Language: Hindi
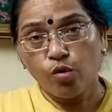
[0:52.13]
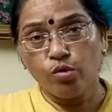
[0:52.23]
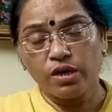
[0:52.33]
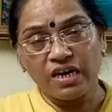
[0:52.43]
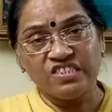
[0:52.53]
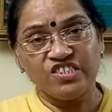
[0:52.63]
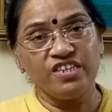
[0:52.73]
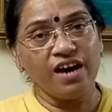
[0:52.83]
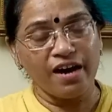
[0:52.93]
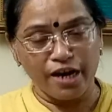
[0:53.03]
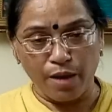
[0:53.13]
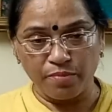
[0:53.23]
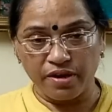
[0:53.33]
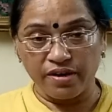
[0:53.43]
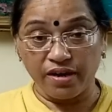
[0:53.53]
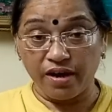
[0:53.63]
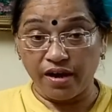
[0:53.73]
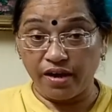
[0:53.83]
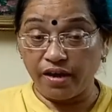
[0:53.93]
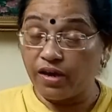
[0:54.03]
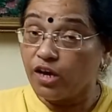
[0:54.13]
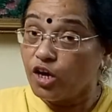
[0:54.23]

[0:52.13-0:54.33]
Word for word: उनका जीना हराम कर रखा है